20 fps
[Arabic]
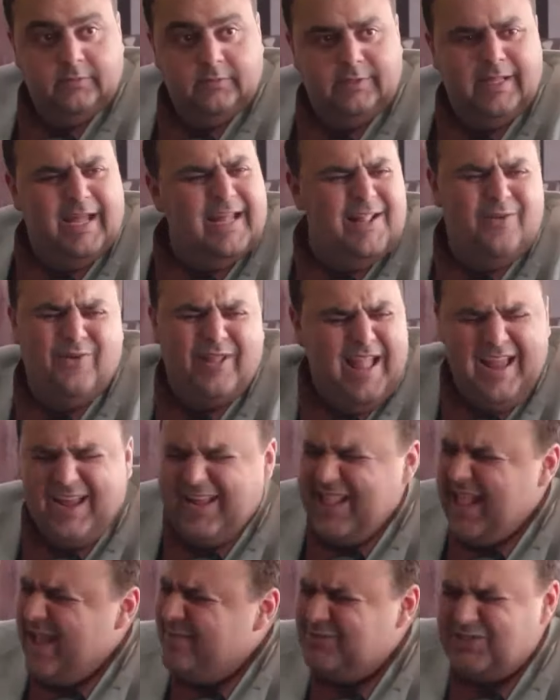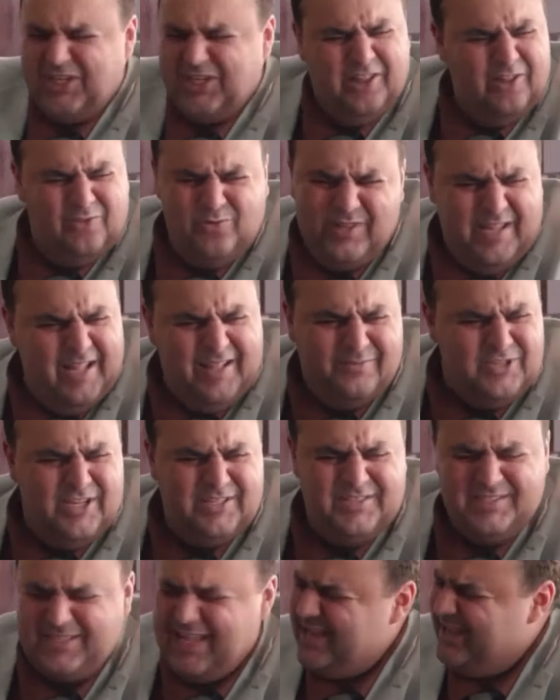لا انا ولا حاجه انا همشي على طول يعني مش
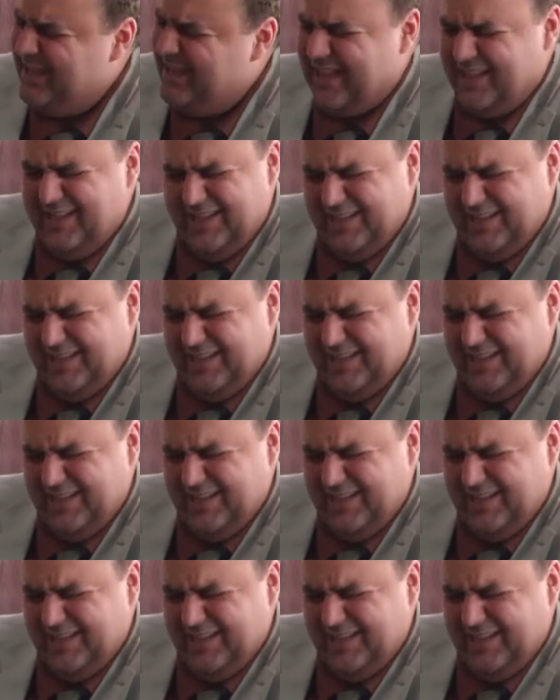هستقل عنك